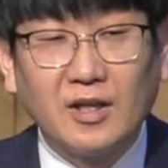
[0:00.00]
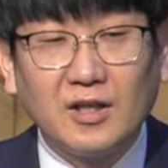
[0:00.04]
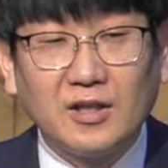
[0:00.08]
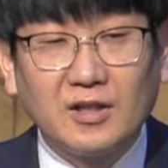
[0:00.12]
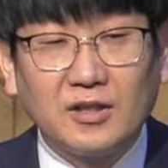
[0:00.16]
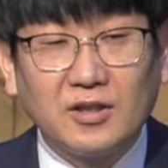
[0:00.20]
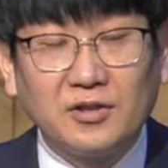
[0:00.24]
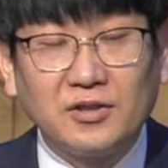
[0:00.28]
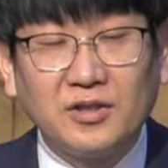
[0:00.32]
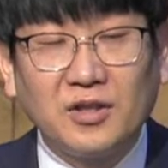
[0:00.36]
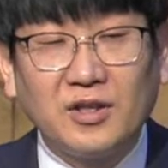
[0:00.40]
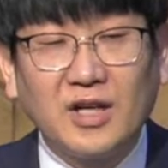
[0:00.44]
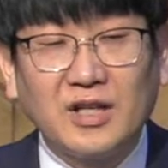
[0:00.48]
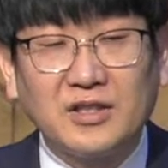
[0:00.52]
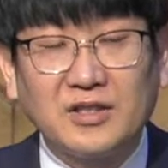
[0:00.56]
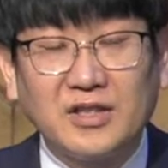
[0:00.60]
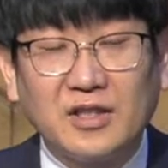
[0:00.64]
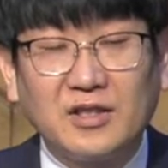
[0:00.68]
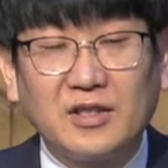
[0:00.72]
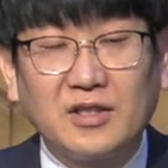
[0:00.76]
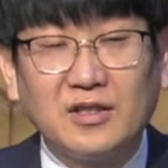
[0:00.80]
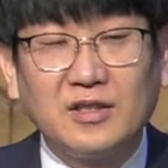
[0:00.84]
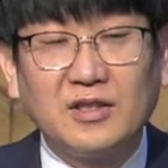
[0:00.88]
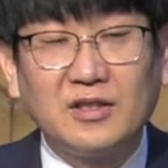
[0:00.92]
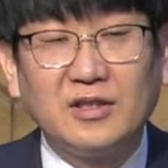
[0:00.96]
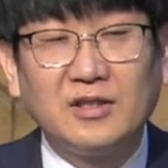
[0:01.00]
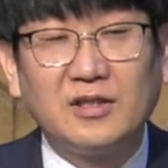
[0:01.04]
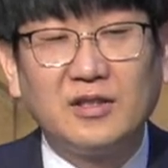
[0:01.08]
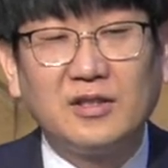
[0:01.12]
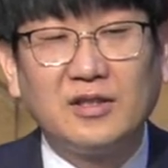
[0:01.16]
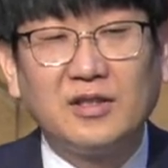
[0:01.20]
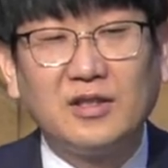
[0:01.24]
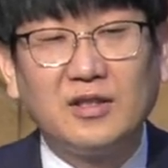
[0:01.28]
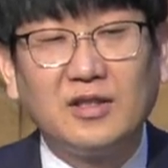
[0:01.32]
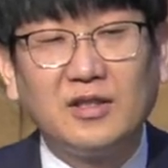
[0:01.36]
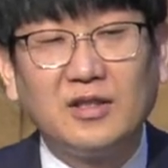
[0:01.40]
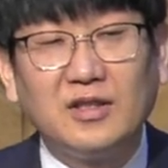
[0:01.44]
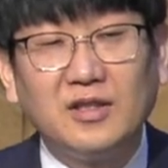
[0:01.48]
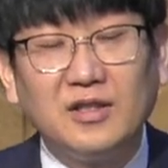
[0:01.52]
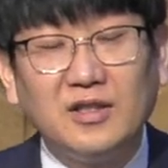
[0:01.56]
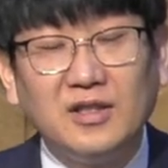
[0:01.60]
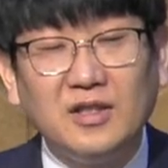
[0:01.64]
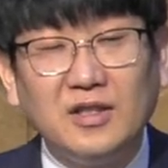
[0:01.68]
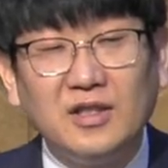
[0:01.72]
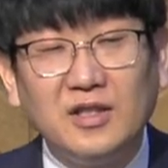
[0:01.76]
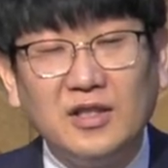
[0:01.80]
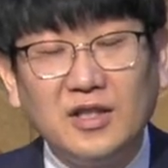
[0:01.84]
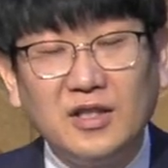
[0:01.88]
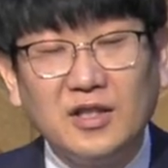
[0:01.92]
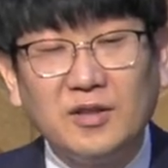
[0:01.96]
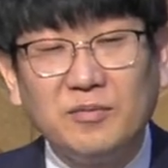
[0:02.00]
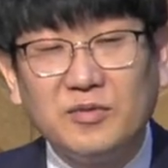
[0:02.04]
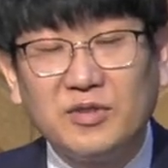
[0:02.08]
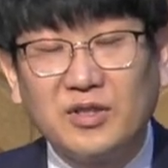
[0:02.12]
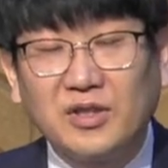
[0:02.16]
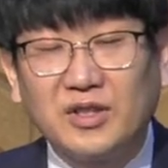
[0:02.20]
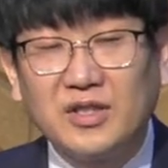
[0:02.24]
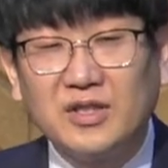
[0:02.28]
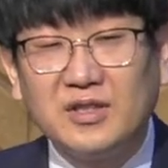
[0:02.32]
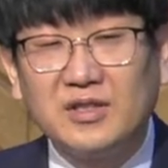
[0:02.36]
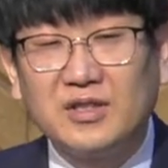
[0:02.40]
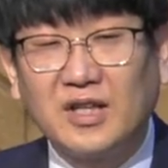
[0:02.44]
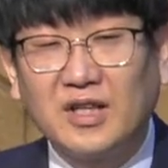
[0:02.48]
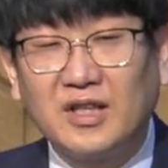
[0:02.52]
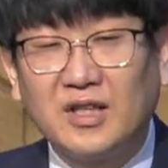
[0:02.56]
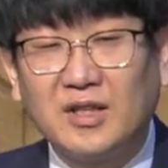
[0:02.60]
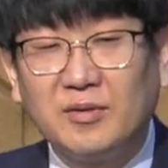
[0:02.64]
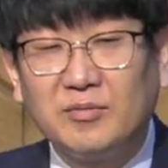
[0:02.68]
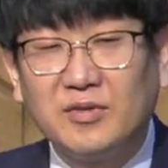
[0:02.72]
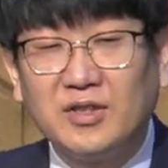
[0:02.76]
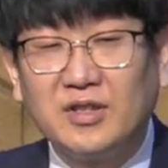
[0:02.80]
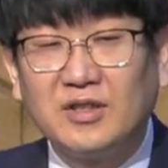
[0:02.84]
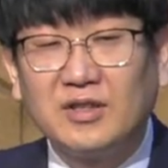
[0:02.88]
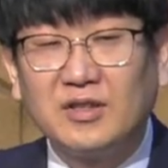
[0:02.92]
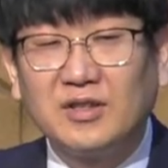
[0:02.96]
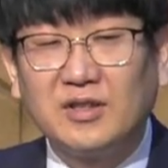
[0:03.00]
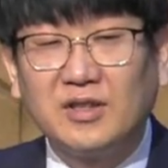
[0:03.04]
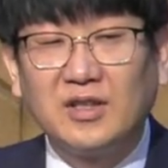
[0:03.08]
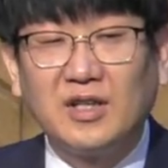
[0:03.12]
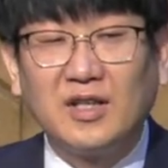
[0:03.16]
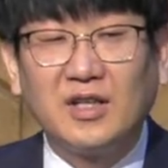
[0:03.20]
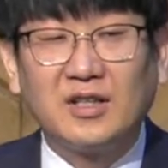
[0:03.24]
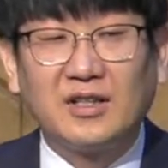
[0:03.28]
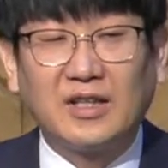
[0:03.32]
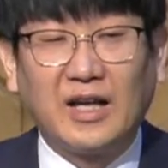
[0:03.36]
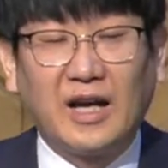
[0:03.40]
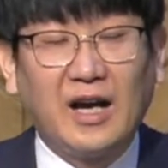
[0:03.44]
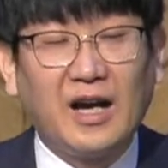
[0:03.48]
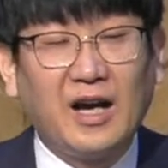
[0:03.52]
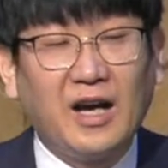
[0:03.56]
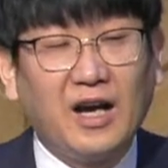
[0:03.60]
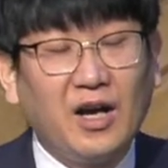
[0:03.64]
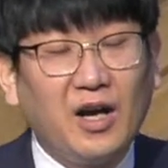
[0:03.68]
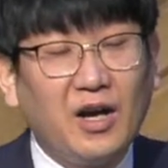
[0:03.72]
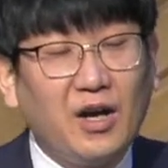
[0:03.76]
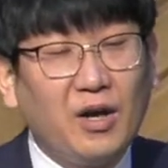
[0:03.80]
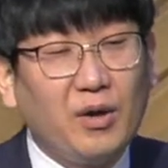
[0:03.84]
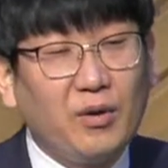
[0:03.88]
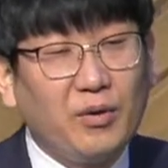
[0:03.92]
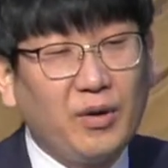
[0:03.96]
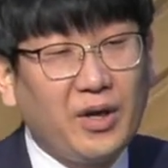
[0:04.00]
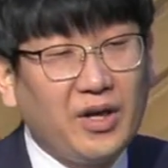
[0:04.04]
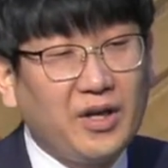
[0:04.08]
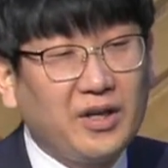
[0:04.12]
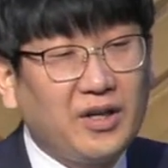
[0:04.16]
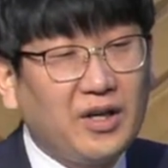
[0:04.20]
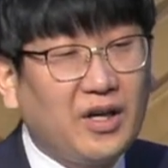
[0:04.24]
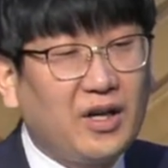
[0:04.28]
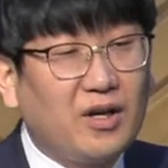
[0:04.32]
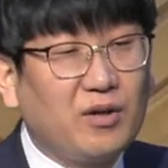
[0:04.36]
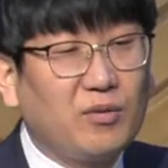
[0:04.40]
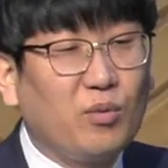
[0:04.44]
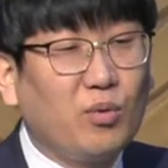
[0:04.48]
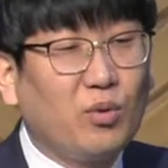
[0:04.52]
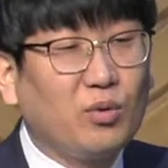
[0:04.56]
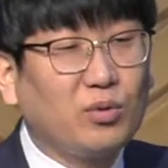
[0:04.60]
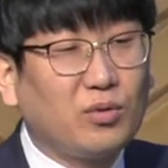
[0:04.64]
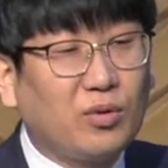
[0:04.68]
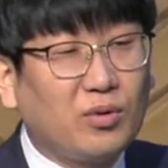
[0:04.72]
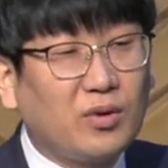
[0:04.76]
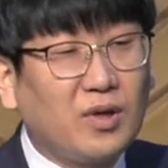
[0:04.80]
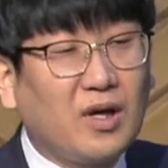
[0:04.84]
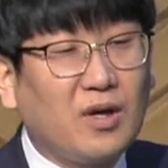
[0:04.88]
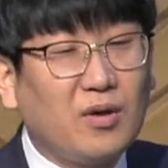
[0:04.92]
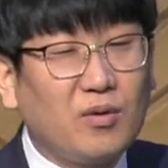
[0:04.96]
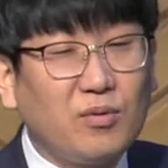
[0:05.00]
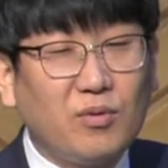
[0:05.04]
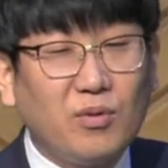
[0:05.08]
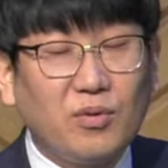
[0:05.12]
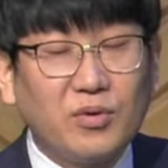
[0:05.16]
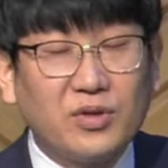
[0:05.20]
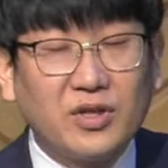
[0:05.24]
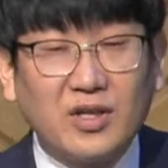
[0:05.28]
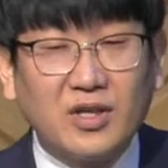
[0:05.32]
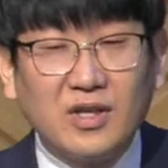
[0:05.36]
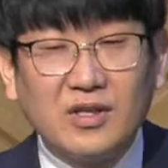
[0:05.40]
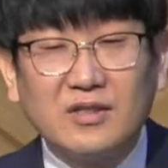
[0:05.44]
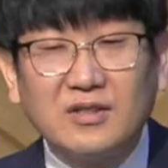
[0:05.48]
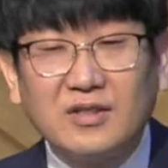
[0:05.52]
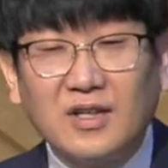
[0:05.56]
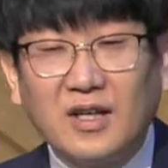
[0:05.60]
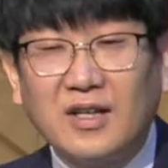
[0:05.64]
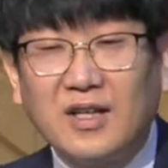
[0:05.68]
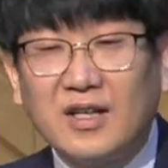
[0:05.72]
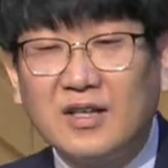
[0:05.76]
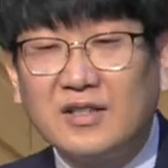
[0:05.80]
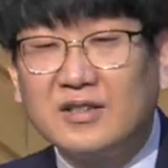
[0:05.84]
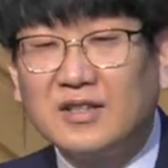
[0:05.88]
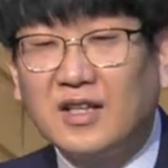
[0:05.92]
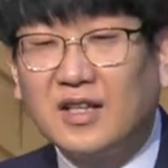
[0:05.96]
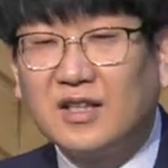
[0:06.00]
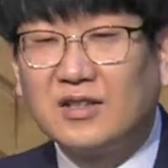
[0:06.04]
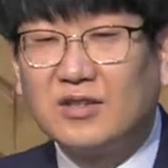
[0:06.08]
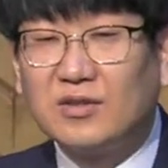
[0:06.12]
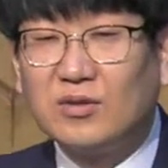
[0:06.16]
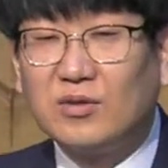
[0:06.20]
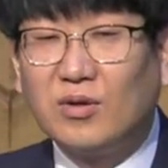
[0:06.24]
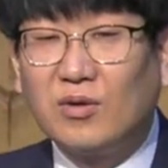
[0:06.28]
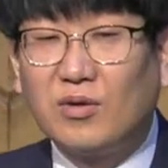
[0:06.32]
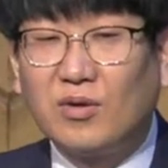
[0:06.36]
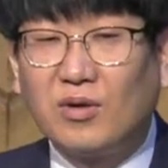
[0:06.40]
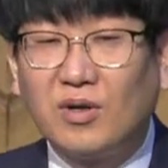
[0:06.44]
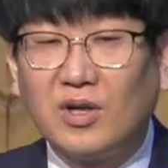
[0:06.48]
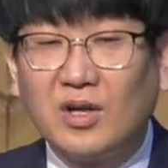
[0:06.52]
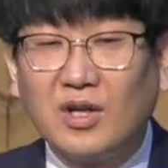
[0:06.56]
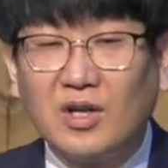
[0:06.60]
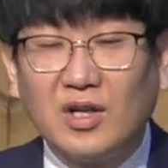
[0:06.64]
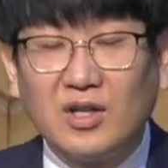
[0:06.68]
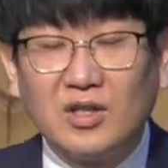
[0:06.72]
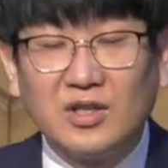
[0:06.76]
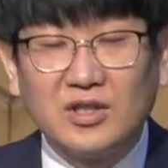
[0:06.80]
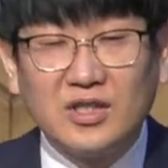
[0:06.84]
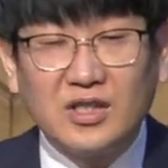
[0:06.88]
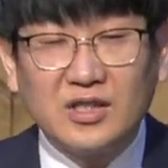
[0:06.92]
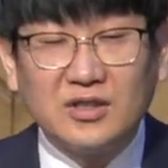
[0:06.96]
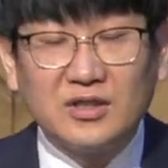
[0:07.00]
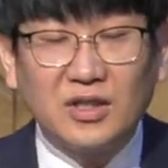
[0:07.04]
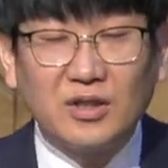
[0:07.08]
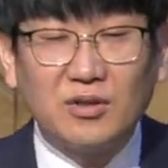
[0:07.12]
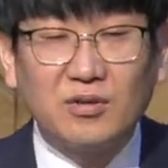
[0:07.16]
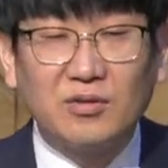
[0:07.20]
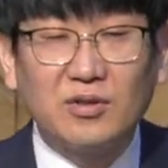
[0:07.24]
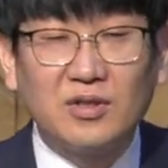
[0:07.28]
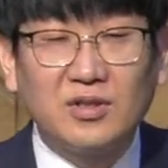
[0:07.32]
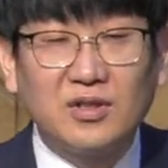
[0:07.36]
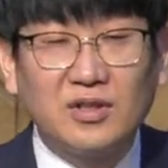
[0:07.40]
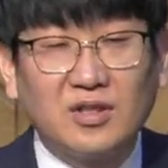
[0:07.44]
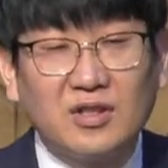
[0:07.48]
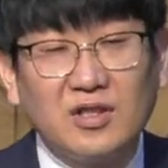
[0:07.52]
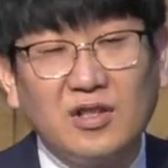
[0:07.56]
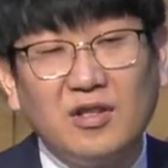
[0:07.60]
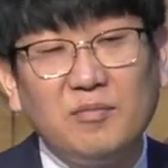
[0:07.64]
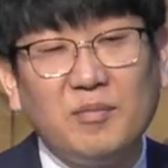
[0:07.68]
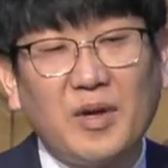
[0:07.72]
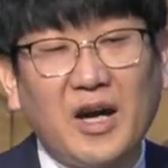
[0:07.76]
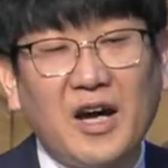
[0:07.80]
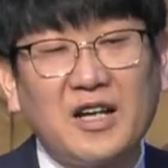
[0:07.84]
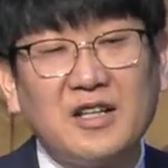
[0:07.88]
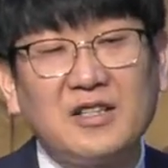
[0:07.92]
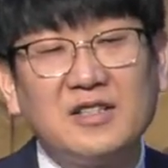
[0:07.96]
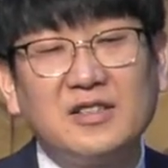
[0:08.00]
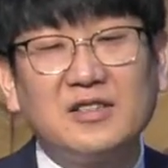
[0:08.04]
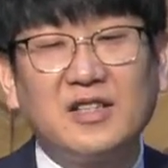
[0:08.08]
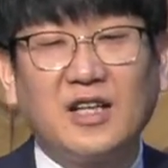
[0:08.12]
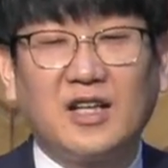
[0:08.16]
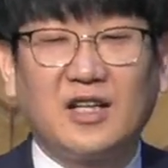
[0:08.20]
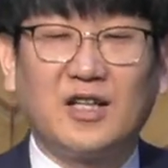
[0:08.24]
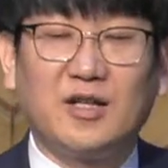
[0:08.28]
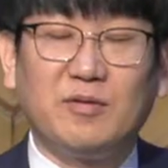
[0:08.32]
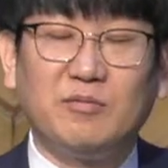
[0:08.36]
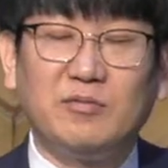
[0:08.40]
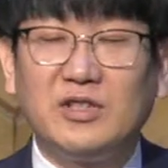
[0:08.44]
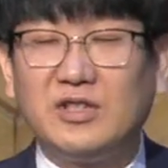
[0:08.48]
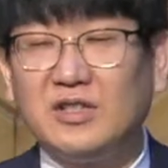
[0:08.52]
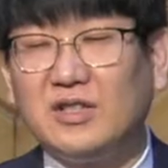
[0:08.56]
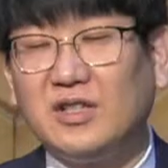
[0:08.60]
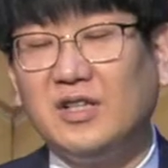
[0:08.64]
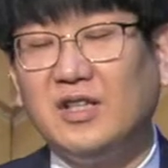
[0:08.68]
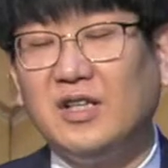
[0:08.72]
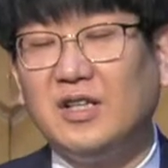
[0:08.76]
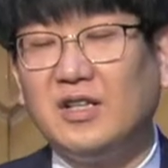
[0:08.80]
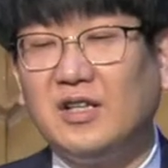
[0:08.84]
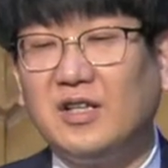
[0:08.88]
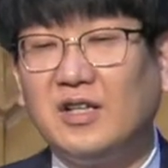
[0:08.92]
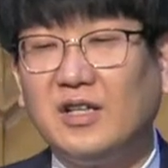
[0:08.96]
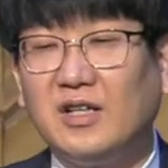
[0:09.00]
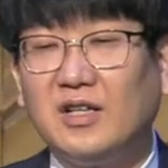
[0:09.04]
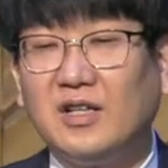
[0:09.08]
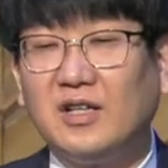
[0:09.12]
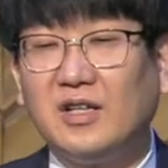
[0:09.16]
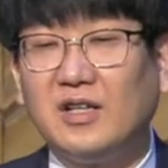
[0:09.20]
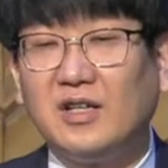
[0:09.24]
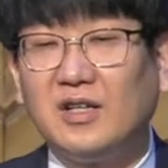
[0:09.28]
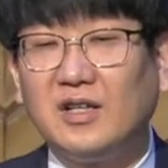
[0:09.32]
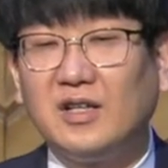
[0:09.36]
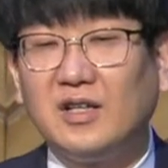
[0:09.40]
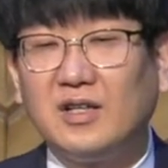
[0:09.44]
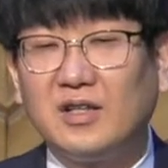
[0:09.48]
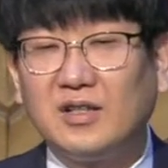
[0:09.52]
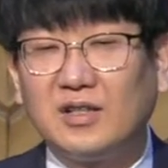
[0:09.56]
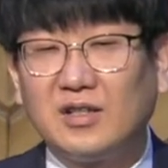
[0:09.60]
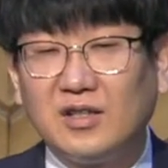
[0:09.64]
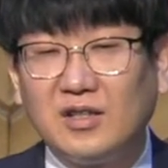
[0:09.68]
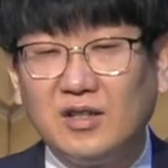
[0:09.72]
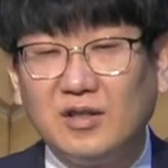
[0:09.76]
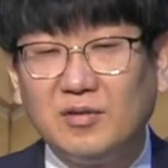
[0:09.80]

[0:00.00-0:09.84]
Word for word: 성경학자들은 이 이름 적힌 사람들은 다 회개하고 돌아오고 결단한 자들로 실제로는 더 많은 사람들이 더